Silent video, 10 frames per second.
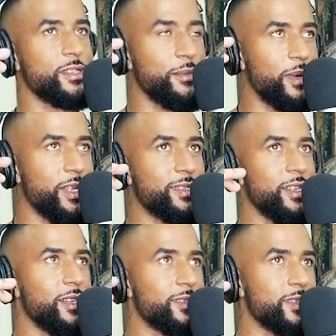Das hat man jetzt
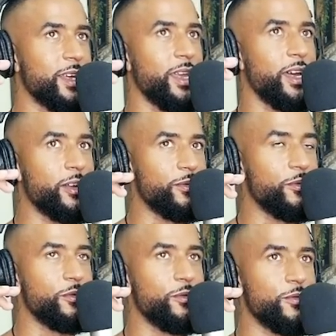in den letzten drei Jahren
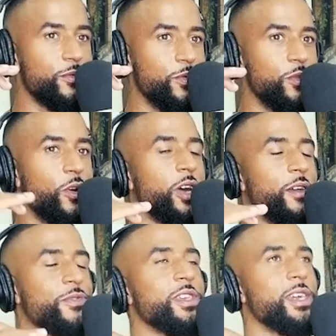
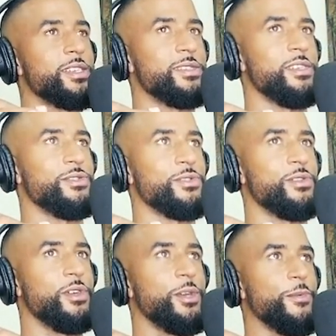noch heftiger gesehen
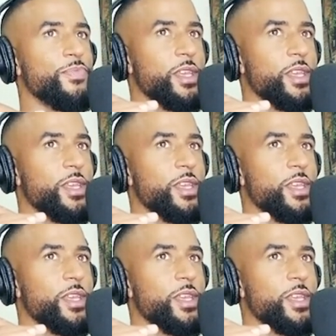so.